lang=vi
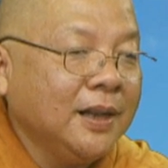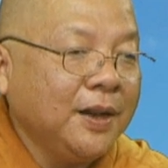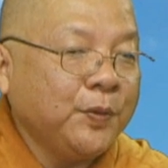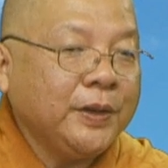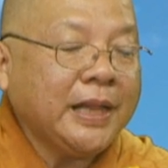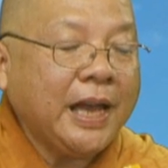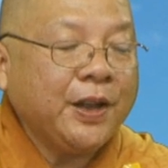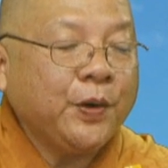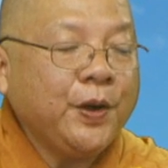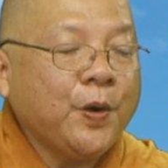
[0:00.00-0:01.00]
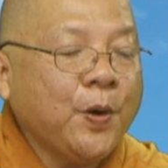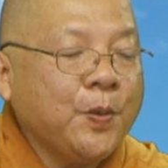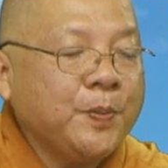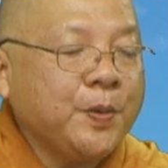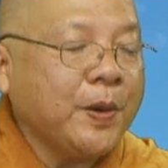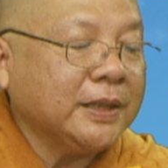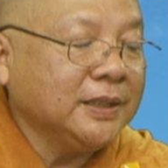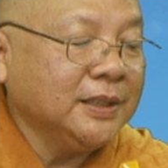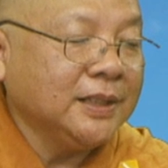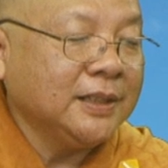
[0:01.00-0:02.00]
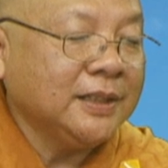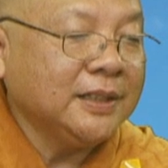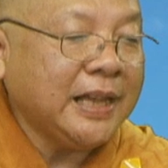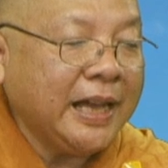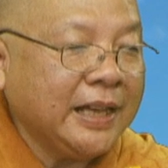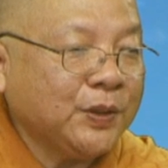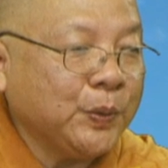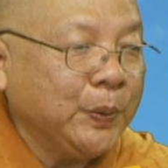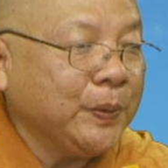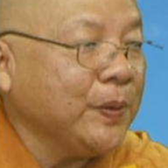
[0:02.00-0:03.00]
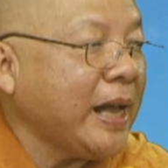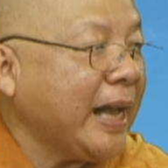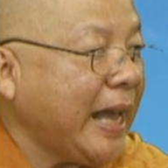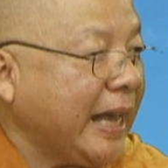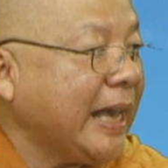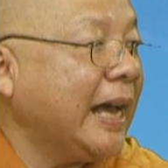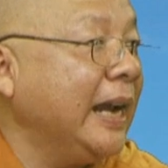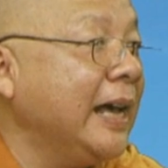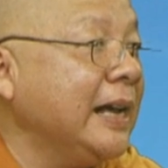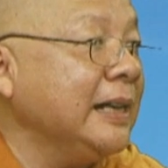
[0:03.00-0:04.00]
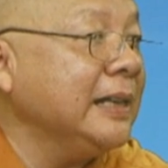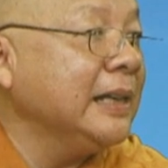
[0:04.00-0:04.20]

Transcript: à, quý thầy quý ôn mấy hòa thượng như thầy tuổi của càng ngày càng lớn yeah.